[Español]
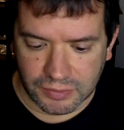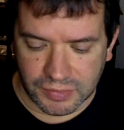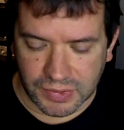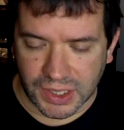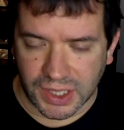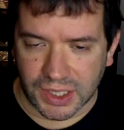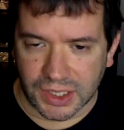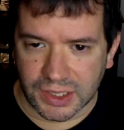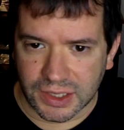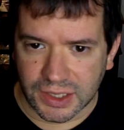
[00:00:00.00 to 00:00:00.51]

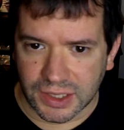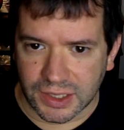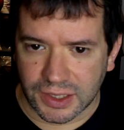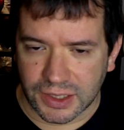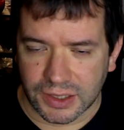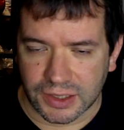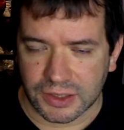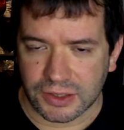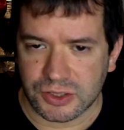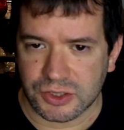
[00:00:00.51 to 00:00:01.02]
mira,
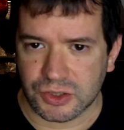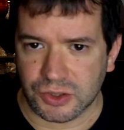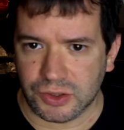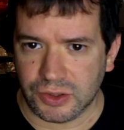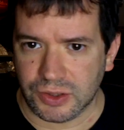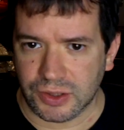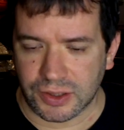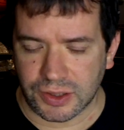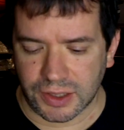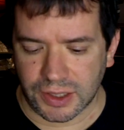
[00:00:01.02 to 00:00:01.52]
eh,
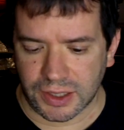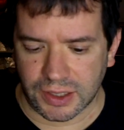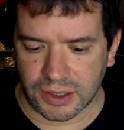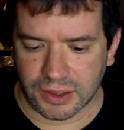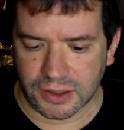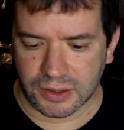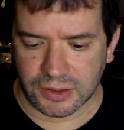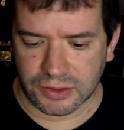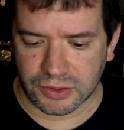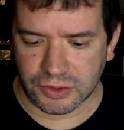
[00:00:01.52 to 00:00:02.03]
son eh,
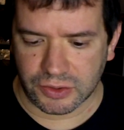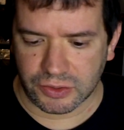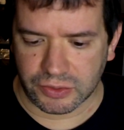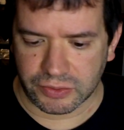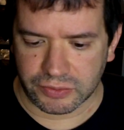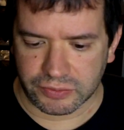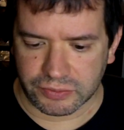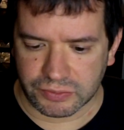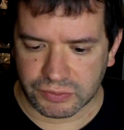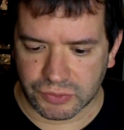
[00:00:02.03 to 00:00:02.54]

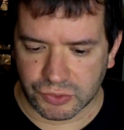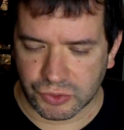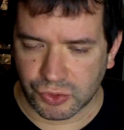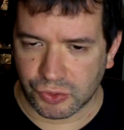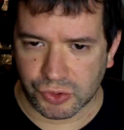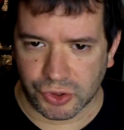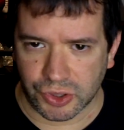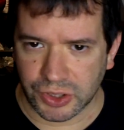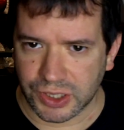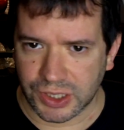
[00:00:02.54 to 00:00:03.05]

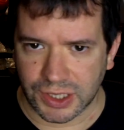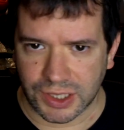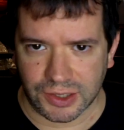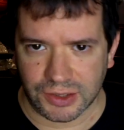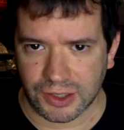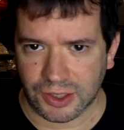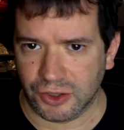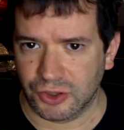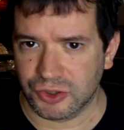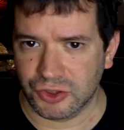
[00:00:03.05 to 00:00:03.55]
unos
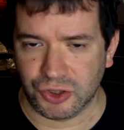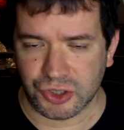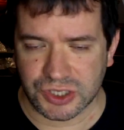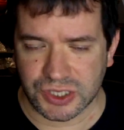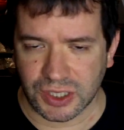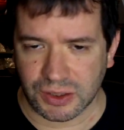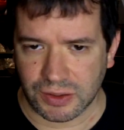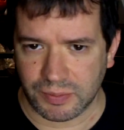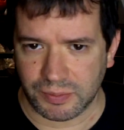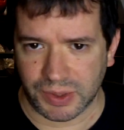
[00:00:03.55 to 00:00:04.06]
dirigentes que no,
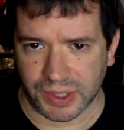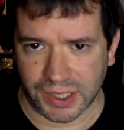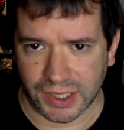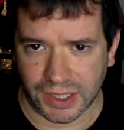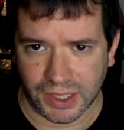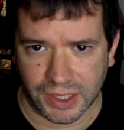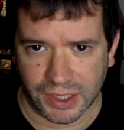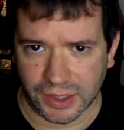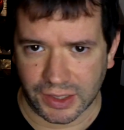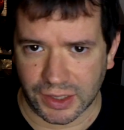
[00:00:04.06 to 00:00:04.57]
sirven para
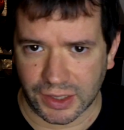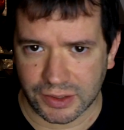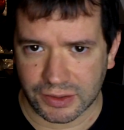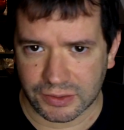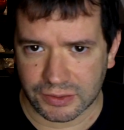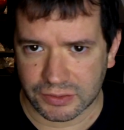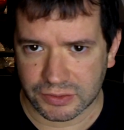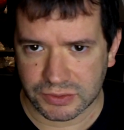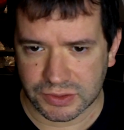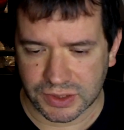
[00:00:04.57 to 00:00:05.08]
nada,
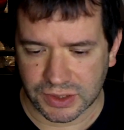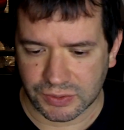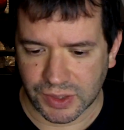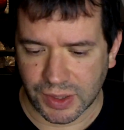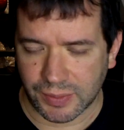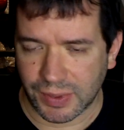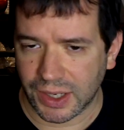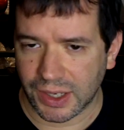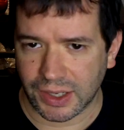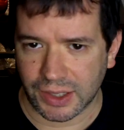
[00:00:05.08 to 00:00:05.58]

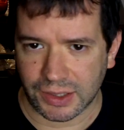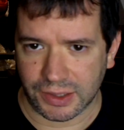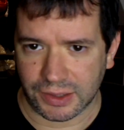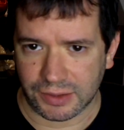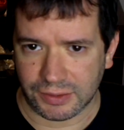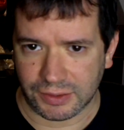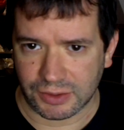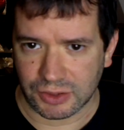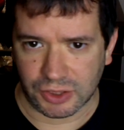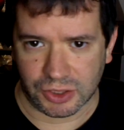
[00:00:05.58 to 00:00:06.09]
una manga
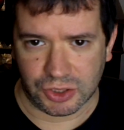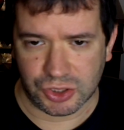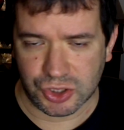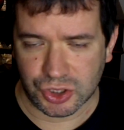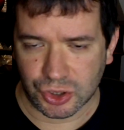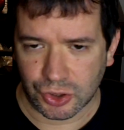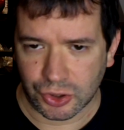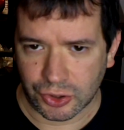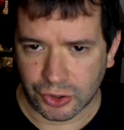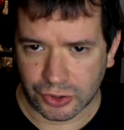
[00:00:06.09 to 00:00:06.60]
de,
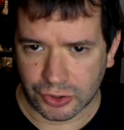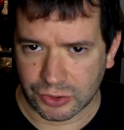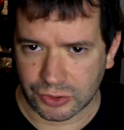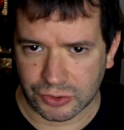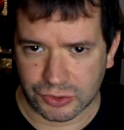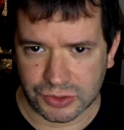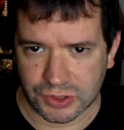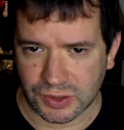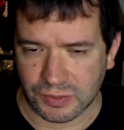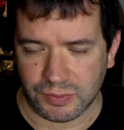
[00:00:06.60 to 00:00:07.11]

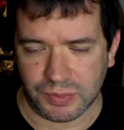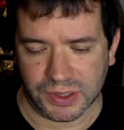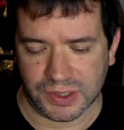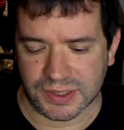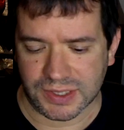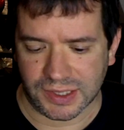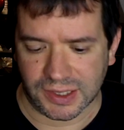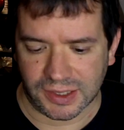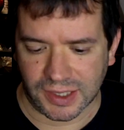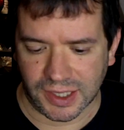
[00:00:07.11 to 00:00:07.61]
chorros
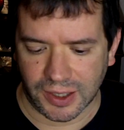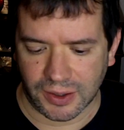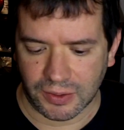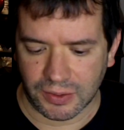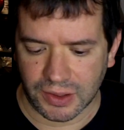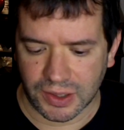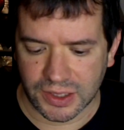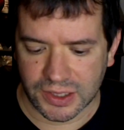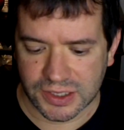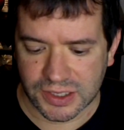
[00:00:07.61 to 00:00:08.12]

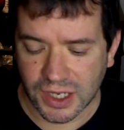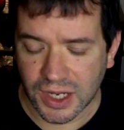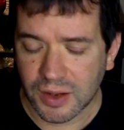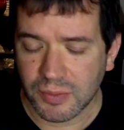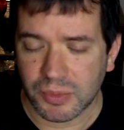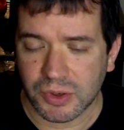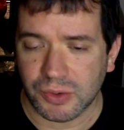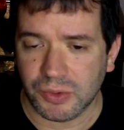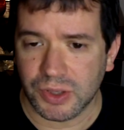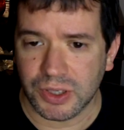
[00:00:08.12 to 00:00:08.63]
impresentables,
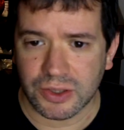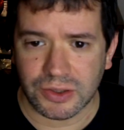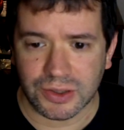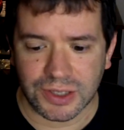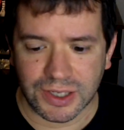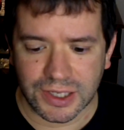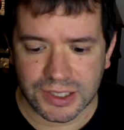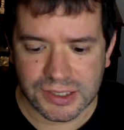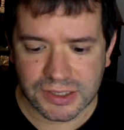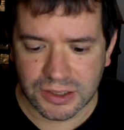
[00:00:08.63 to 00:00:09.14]
pero bueno,
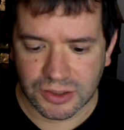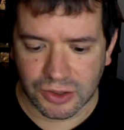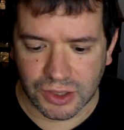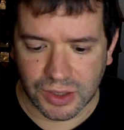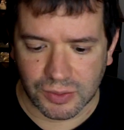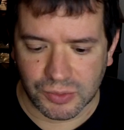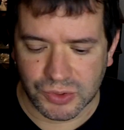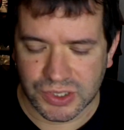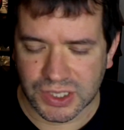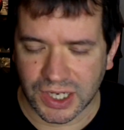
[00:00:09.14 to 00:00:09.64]
es lo
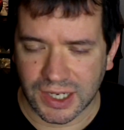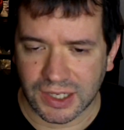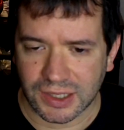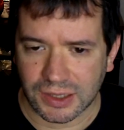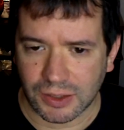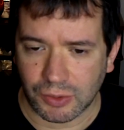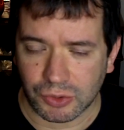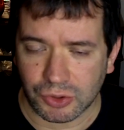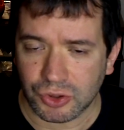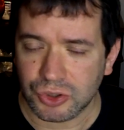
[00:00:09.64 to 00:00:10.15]
que mucha
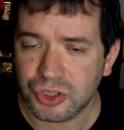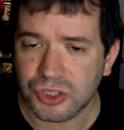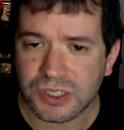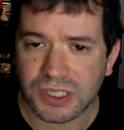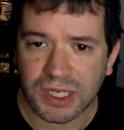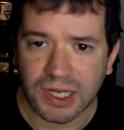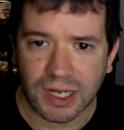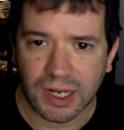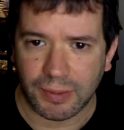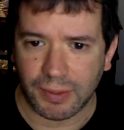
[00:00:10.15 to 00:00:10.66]
gente votó. Yo
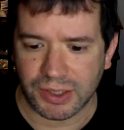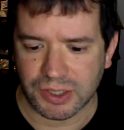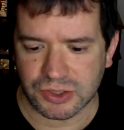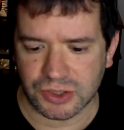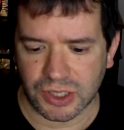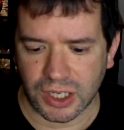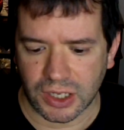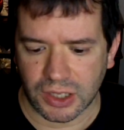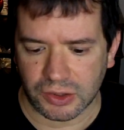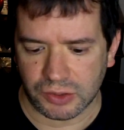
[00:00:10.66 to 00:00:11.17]
sé que la
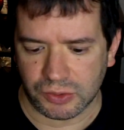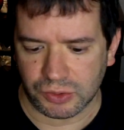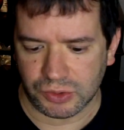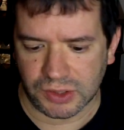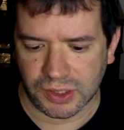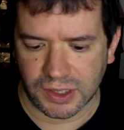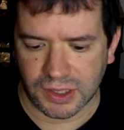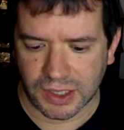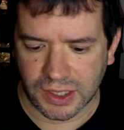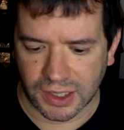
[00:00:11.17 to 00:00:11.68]
mayoría de
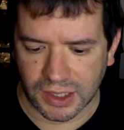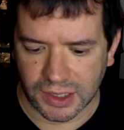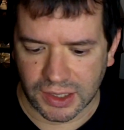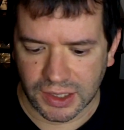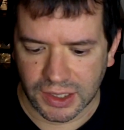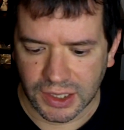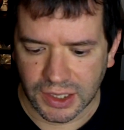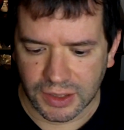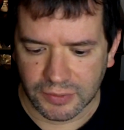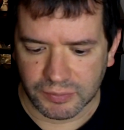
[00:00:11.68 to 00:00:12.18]
ustedes que
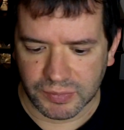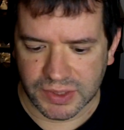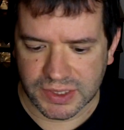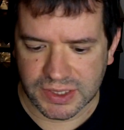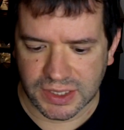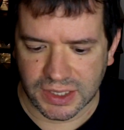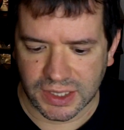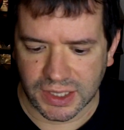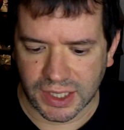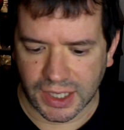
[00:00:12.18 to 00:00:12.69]
me
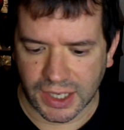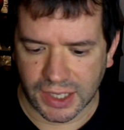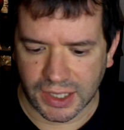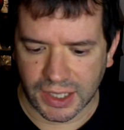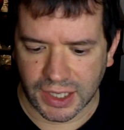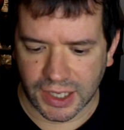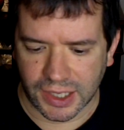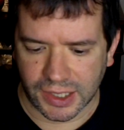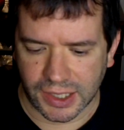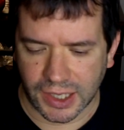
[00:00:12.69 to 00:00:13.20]
siguen acá en
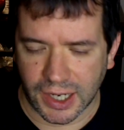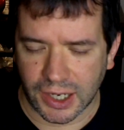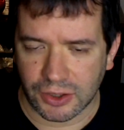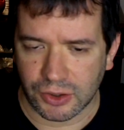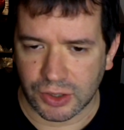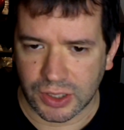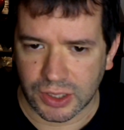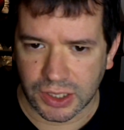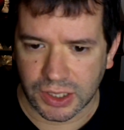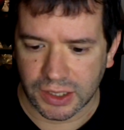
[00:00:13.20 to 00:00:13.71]
el canal
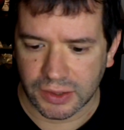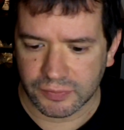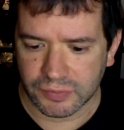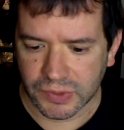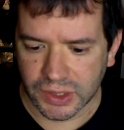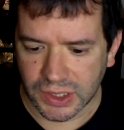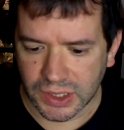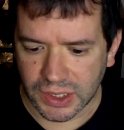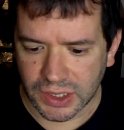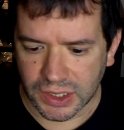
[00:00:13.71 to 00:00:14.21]
o que,